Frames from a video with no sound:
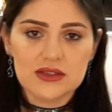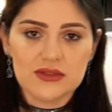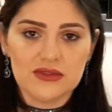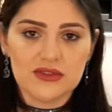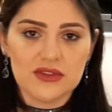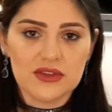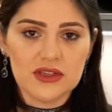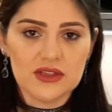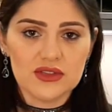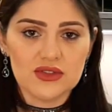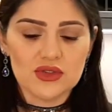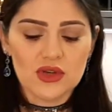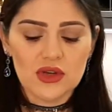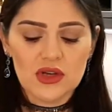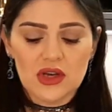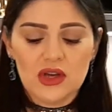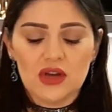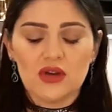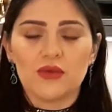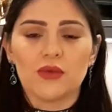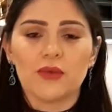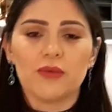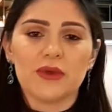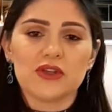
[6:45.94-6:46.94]
vídeo
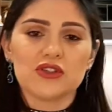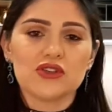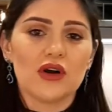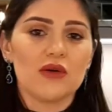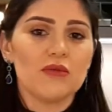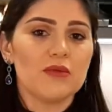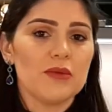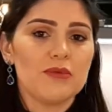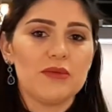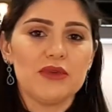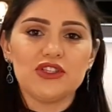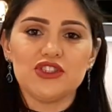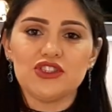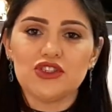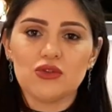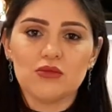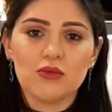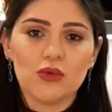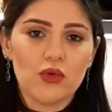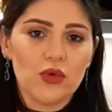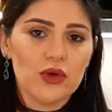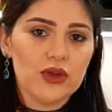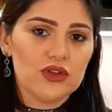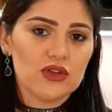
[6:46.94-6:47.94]
pessoal me pediu
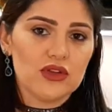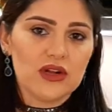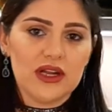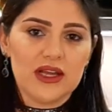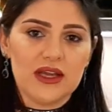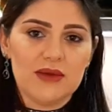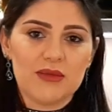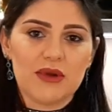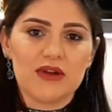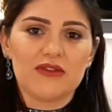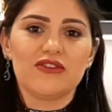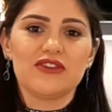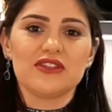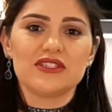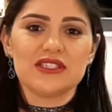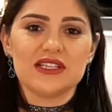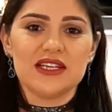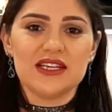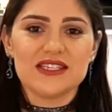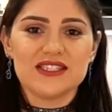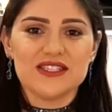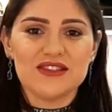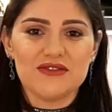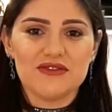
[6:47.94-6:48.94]
muito ali para fazer
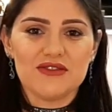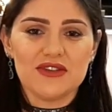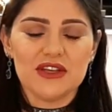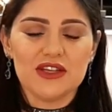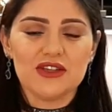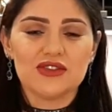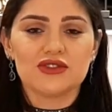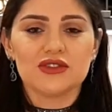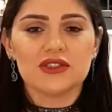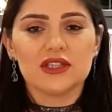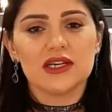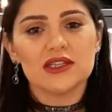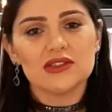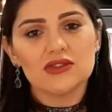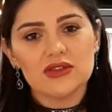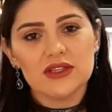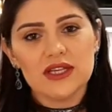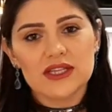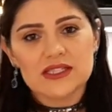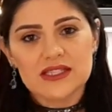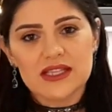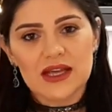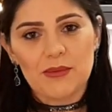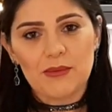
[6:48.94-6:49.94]
esse vídeo, tanto
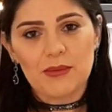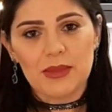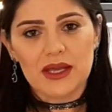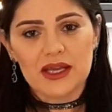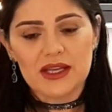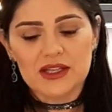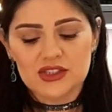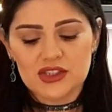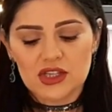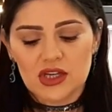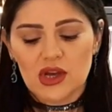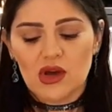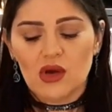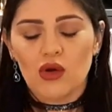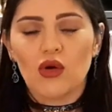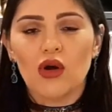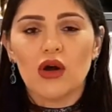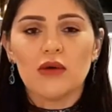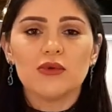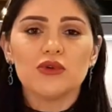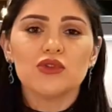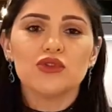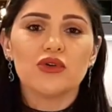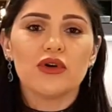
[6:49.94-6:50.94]
desse tapete
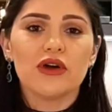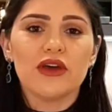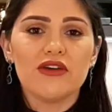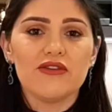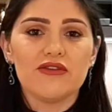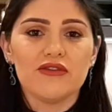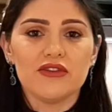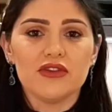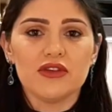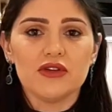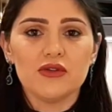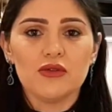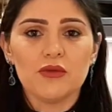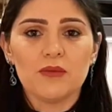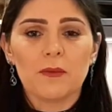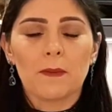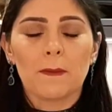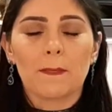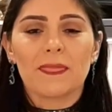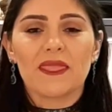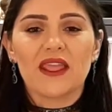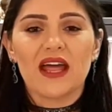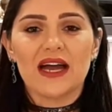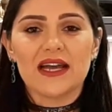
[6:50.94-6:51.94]
como do review
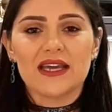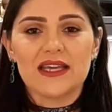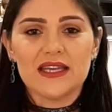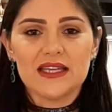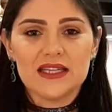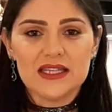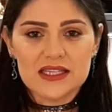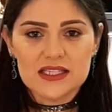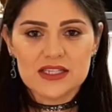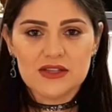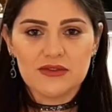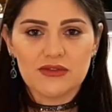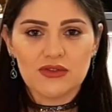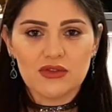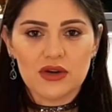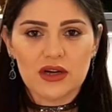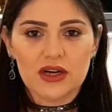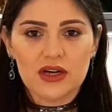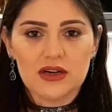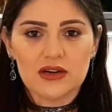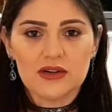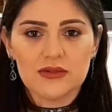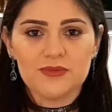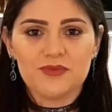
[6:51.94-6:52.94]
aqui desse
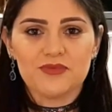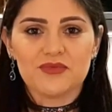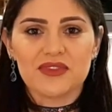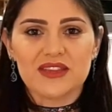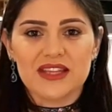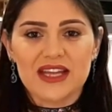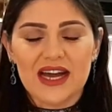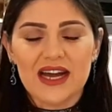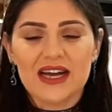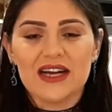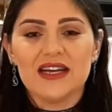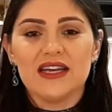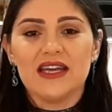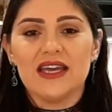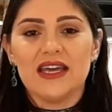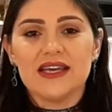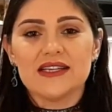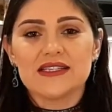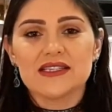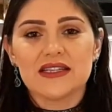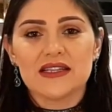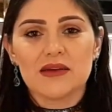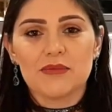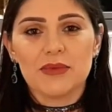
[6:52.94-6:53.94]
fogão, tá?
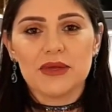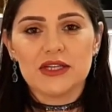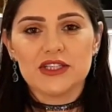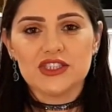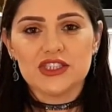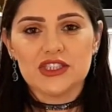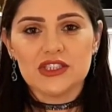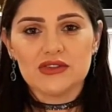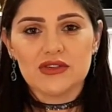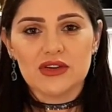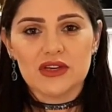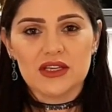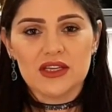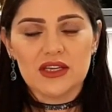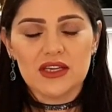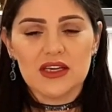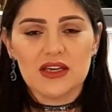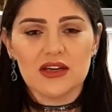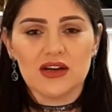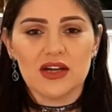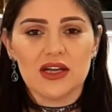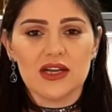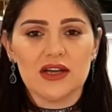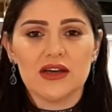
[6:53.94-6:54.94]
Esse tapetinho
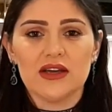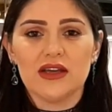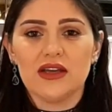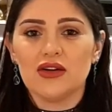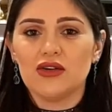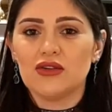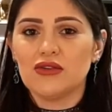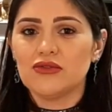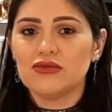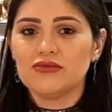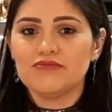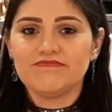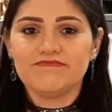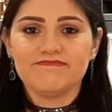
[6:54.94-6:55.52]
aqui, olha, eu